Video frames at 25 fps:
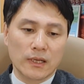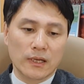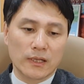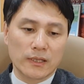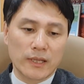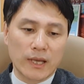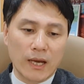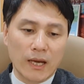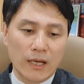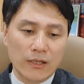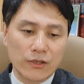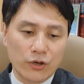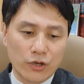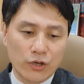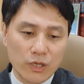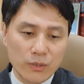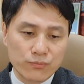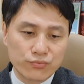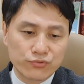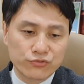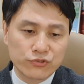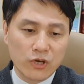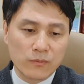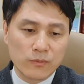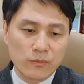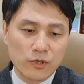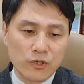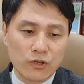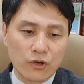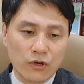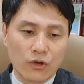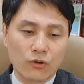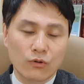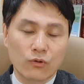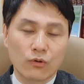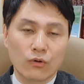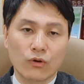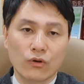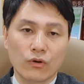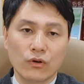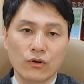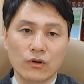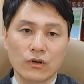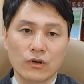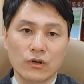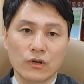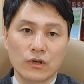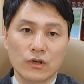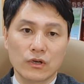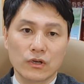내가 너희 무덤을 열고
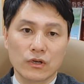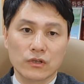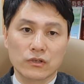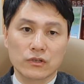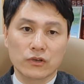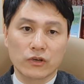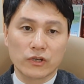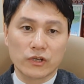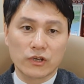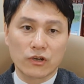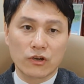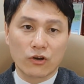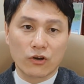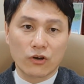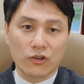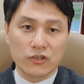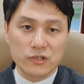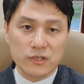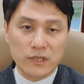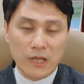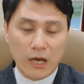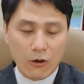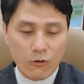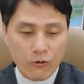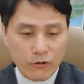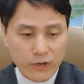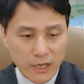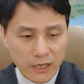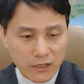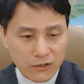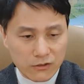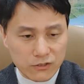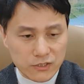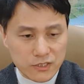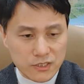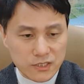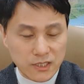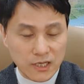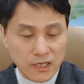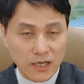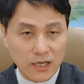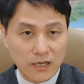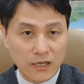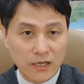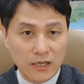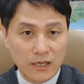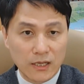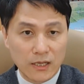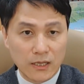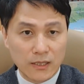너희를 거기서 나오게 할
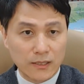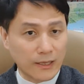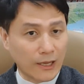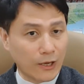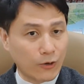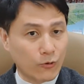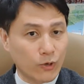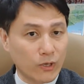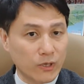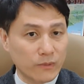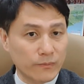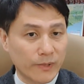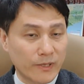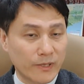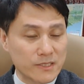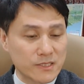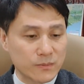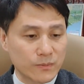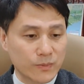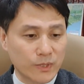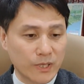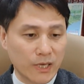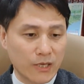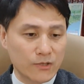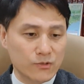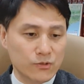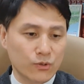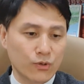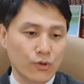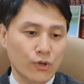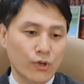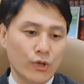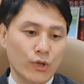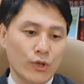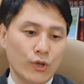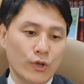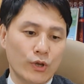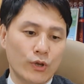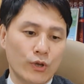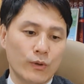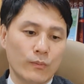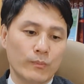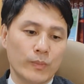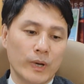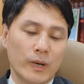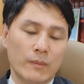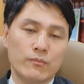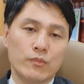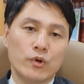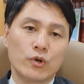것이다 라고 하는 말씀이 계속
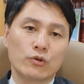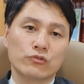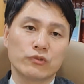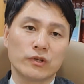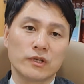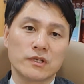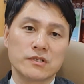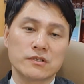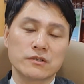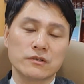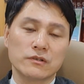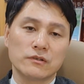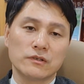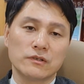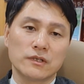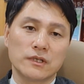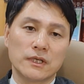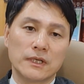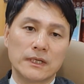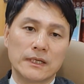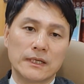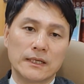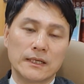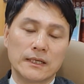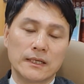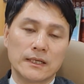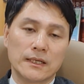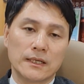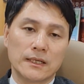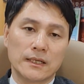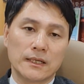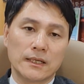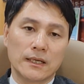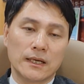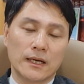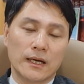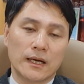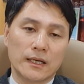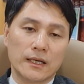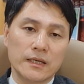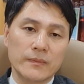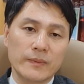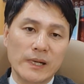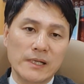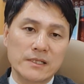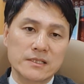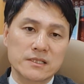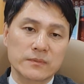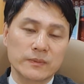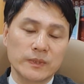반복되죠. 아, 이
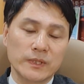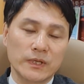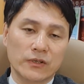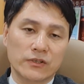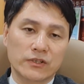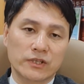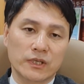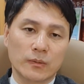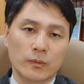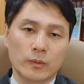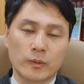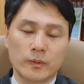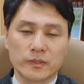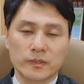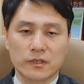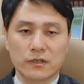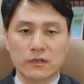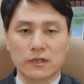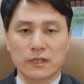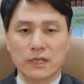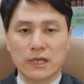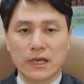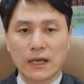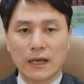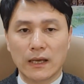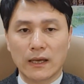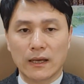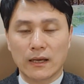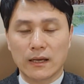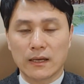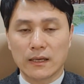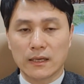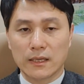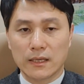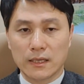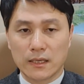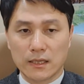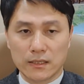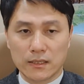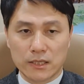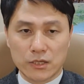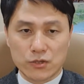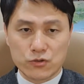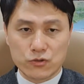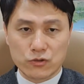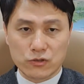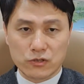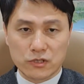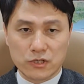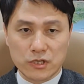말씀이 어떻게 보면 그러니까
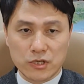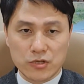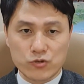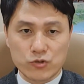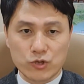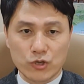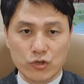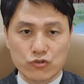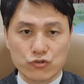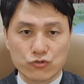예수 그리스도의